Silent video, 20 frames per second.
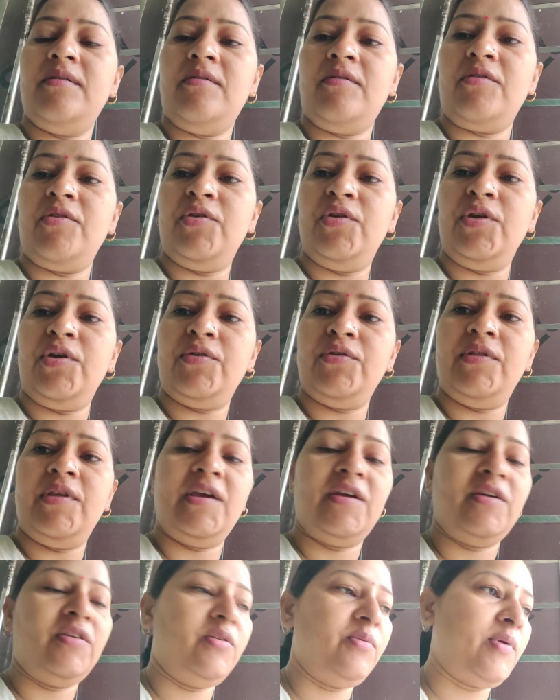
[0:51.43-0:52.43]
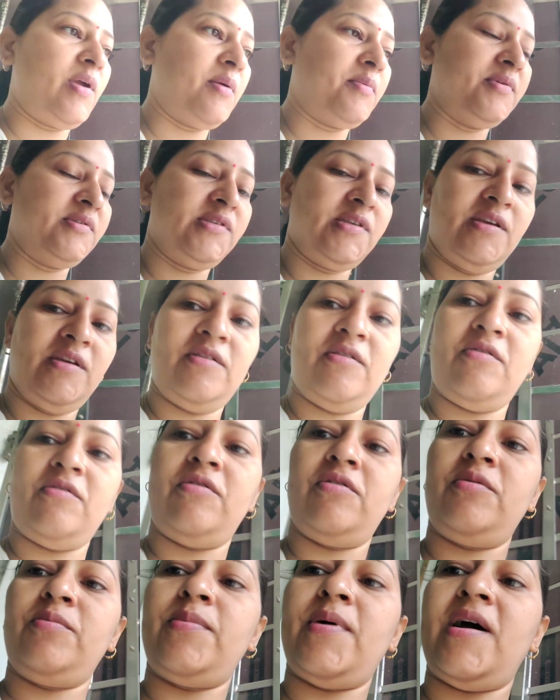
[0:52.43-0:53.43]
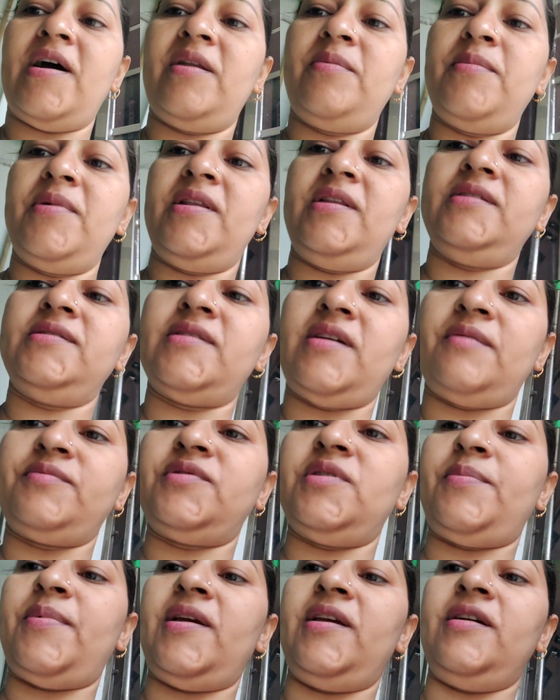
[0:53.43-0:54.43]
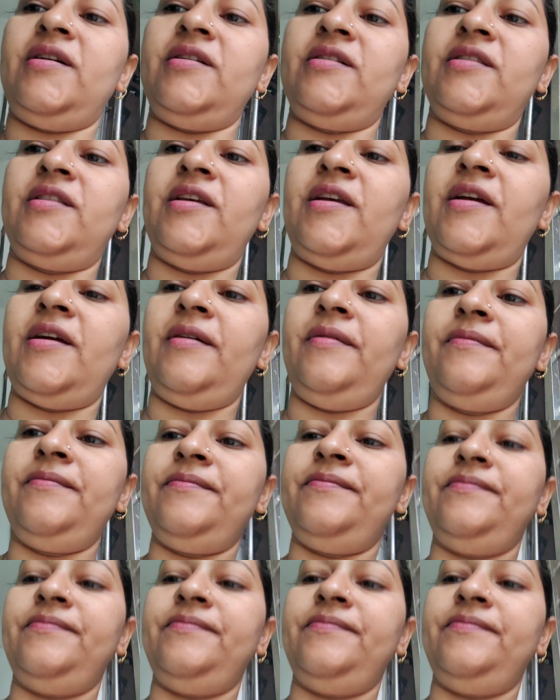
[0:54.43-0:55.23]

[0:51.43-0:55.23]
और उन्हीं को देख रही हूँ यहाँ से और बाहर मैंने साफ़ सफाई कर दी है